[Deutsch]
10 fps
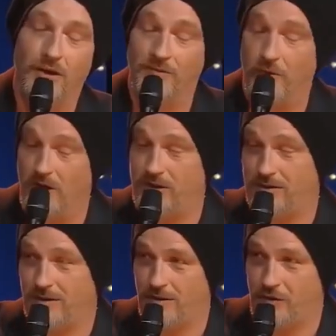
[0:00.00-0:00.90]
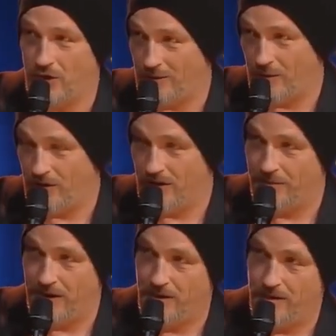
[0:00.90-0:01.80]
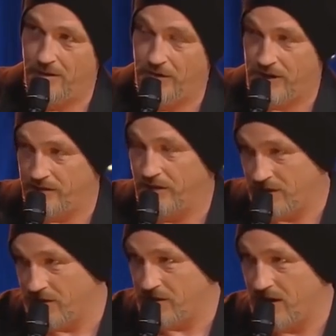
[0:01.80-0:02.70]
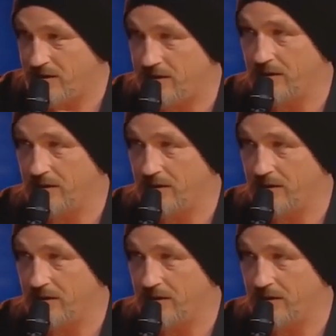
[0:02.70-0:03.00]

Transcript: Und obwohl ich Dortmunder bin, und das wird uns zur